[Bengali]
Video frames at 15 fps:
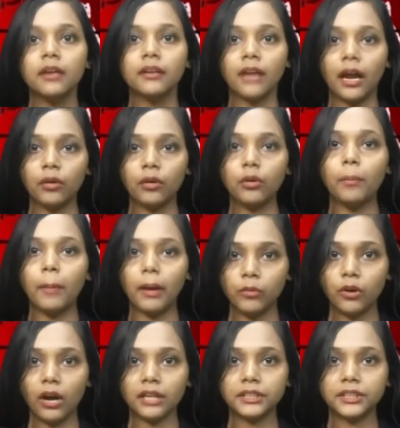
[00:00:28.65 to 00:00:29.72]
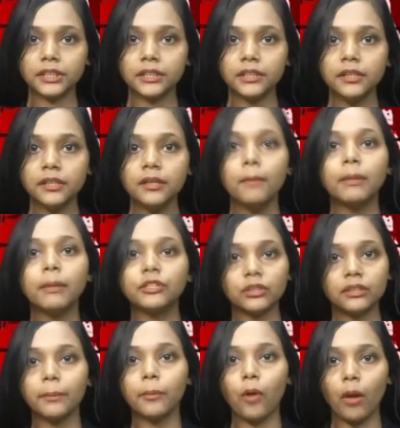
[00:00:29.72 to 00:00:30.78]
নারুগোপাল মুখার্জি
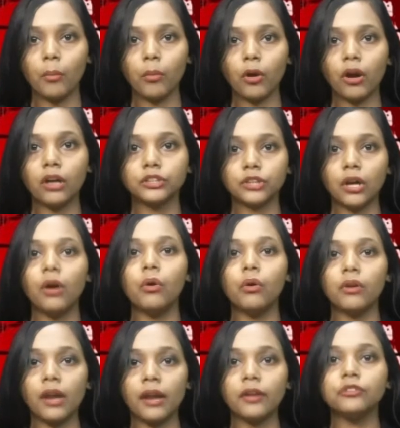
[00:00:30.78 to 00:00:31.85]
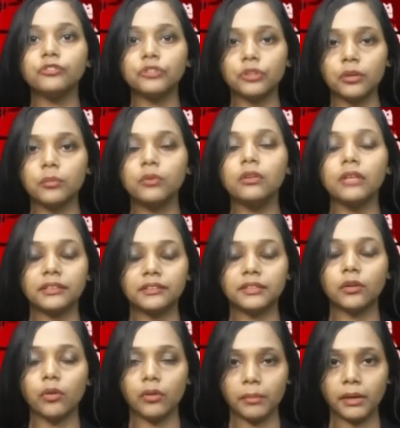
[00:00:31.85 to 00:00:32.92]
বিশ্বদেব কর্মকার সহ অন্যান্য তৃণমূল
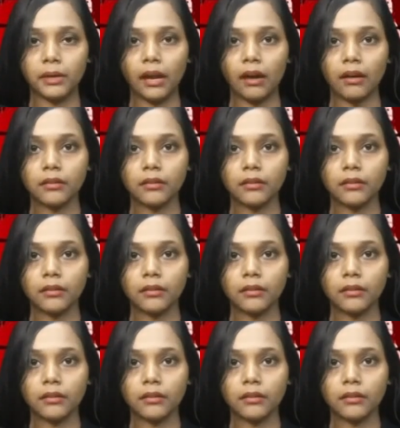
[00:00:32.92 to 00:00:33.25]
নেতৃকর্মীরা